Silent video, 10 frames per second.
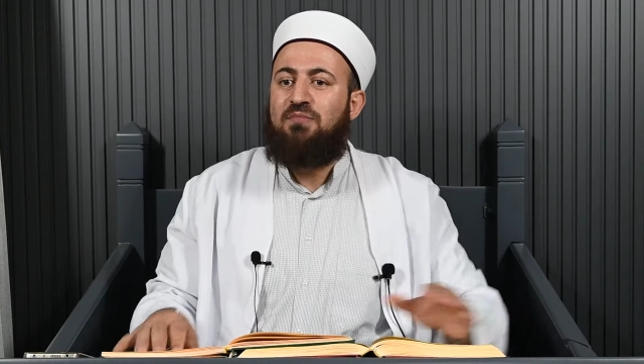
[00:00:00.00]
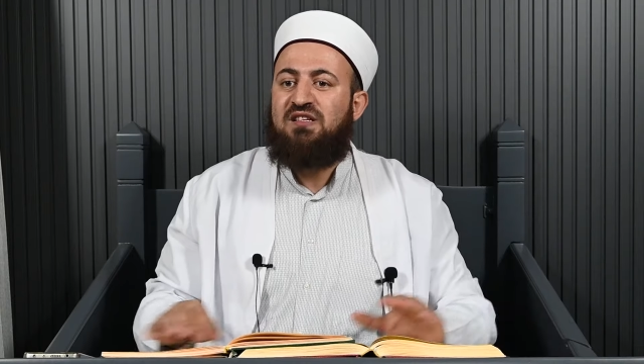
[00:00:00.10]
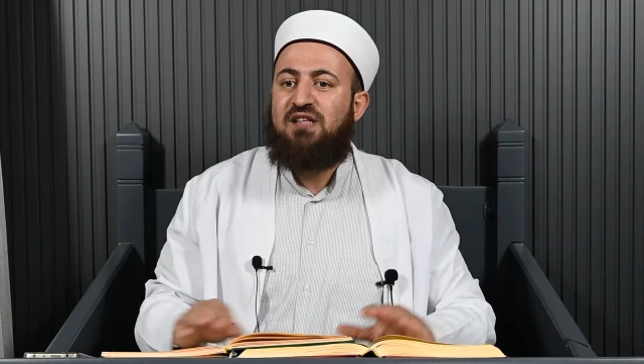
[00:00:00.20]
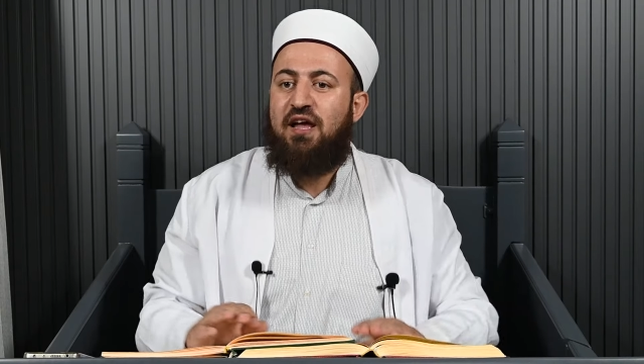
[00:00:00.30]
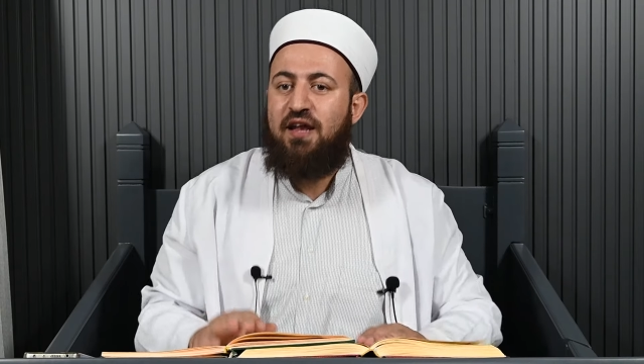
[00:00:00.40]

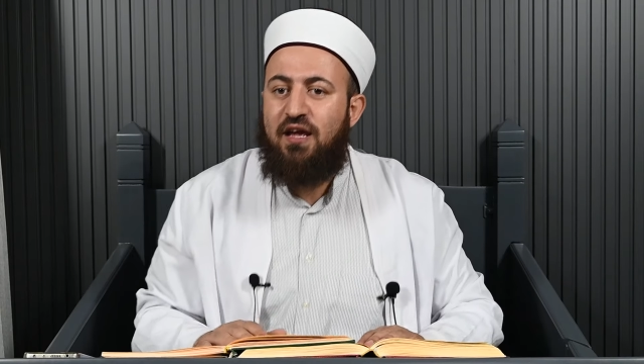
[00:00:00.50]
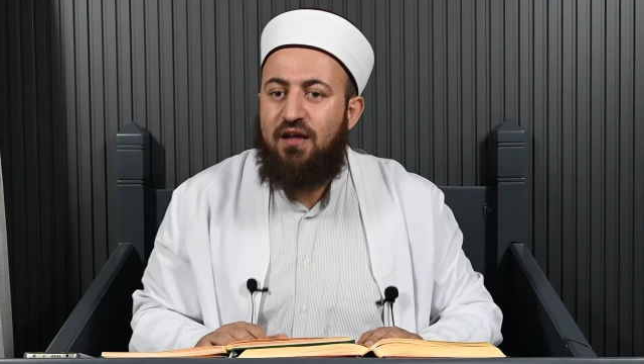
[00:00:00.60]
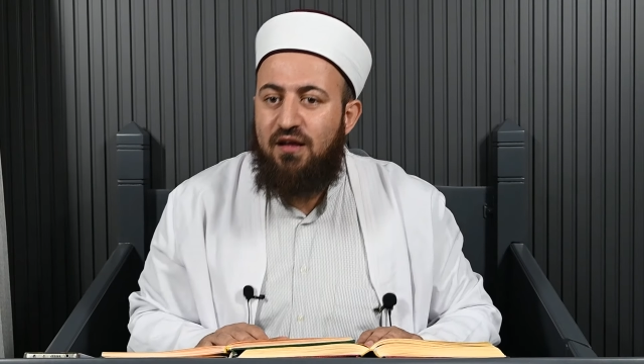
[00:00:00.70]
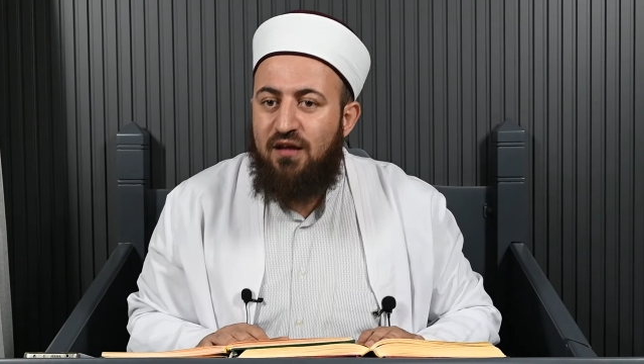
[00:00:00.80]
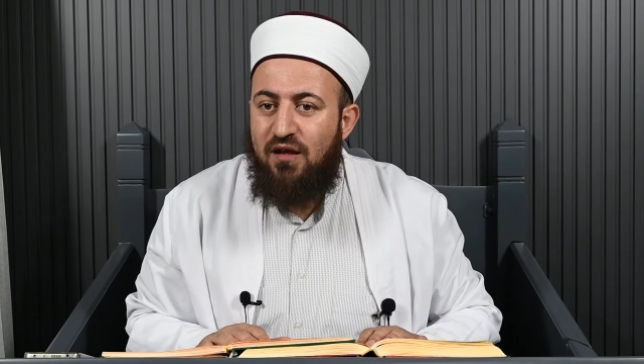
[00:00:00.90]

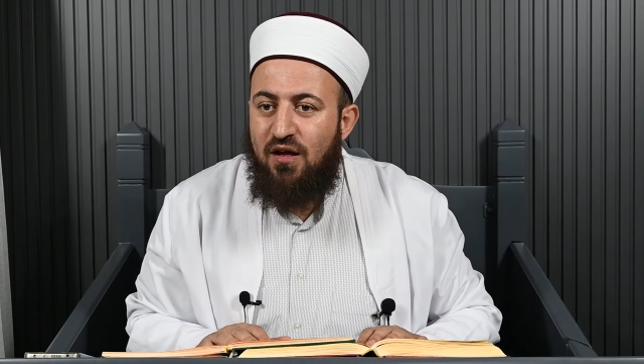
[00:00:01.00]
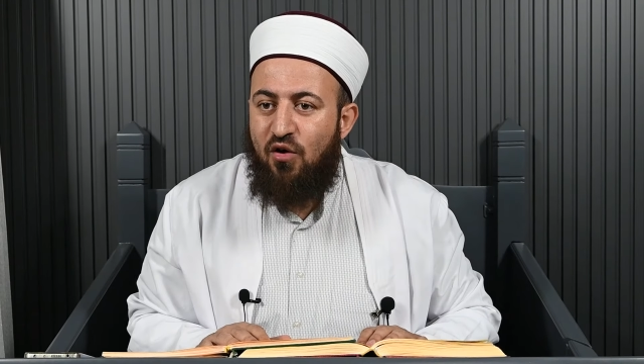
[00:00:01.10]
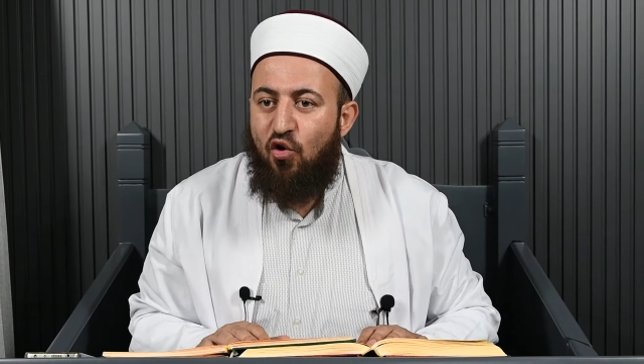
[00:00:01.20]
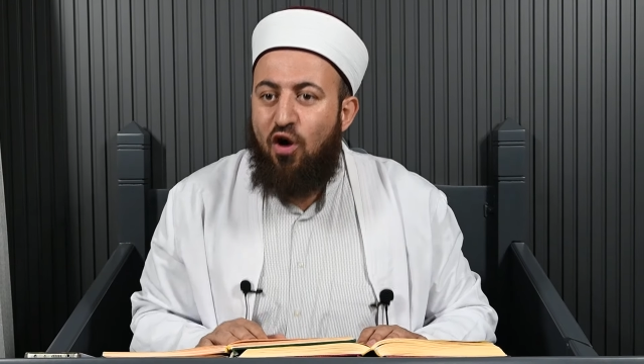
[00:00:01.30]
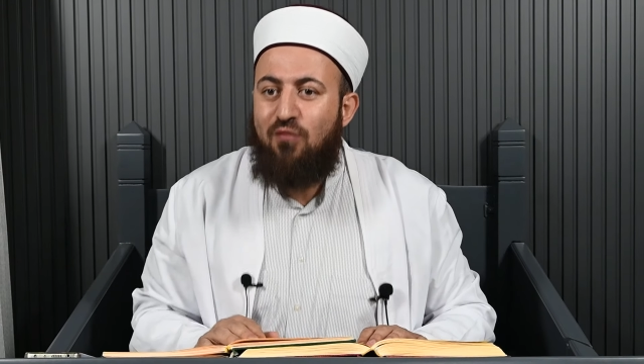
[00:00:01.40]
bizleri
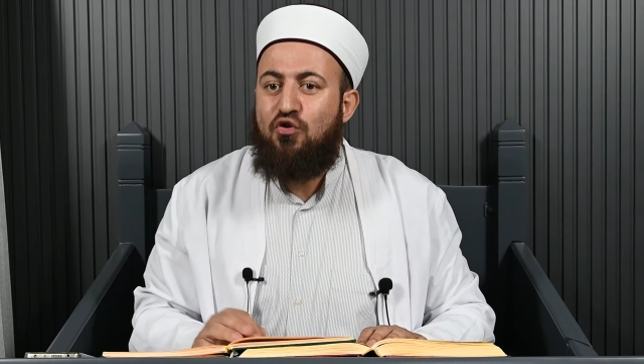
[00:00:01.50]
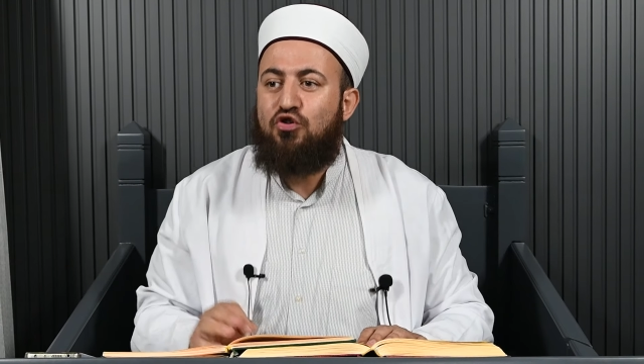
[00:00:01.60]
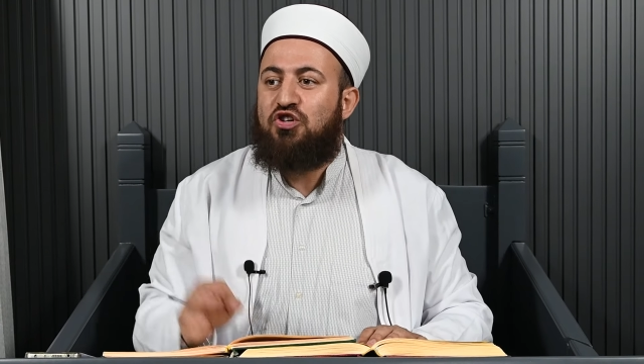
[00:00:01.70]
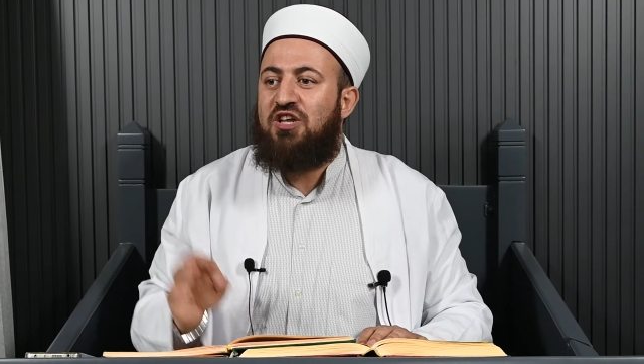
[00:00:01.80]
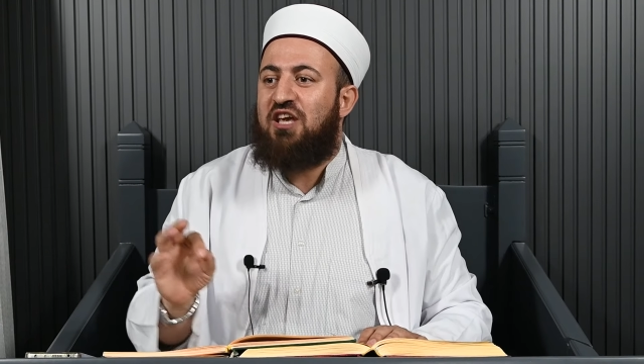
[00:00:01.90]
o
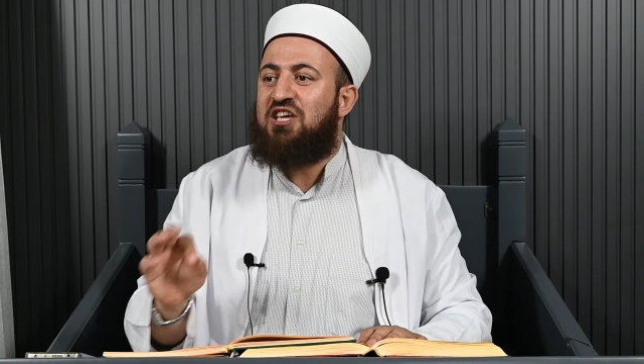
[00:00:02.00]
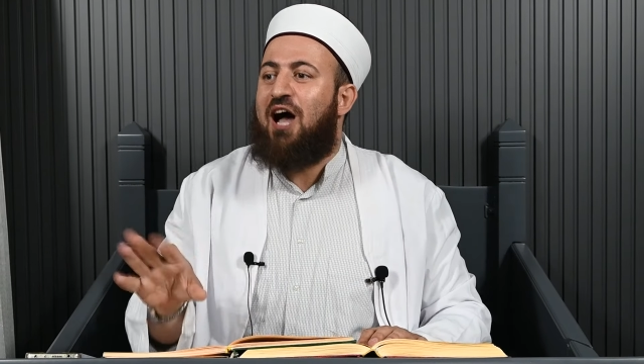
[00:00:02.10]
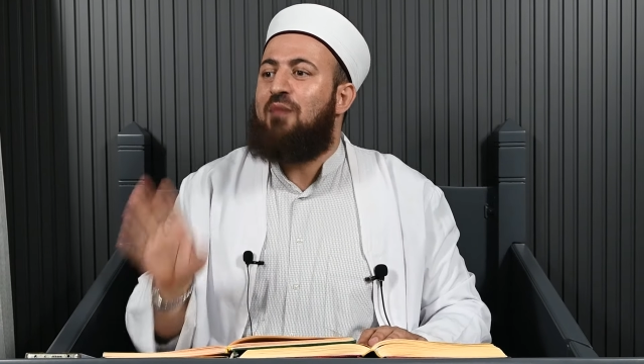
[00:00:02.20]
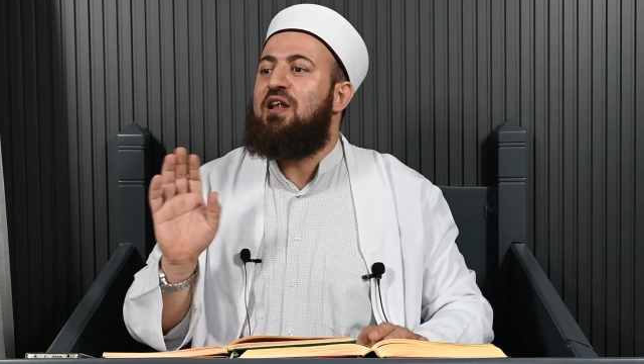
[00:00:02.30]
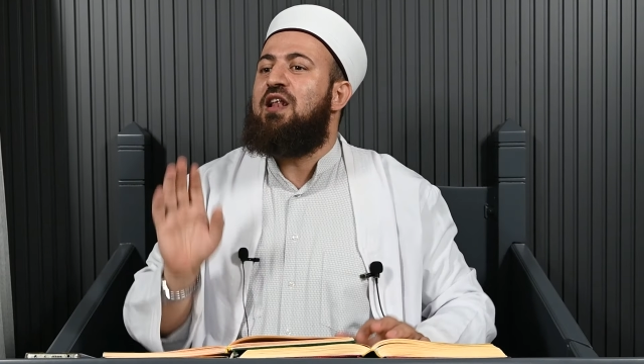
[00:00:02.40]
mürşidi
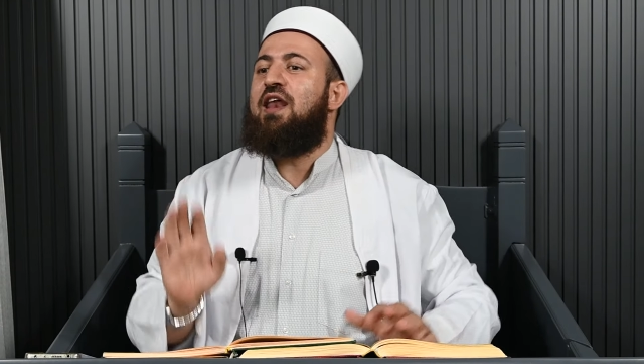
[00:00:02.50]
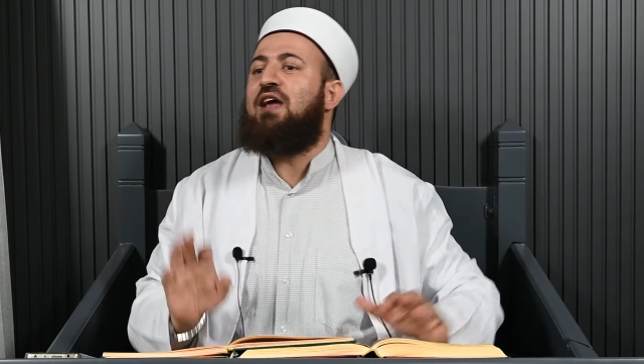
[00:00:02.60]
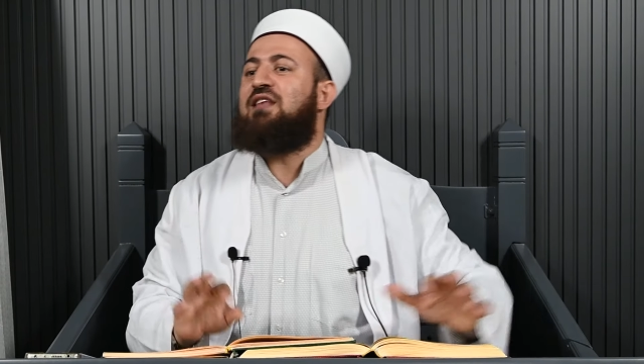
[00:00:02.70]
kamillere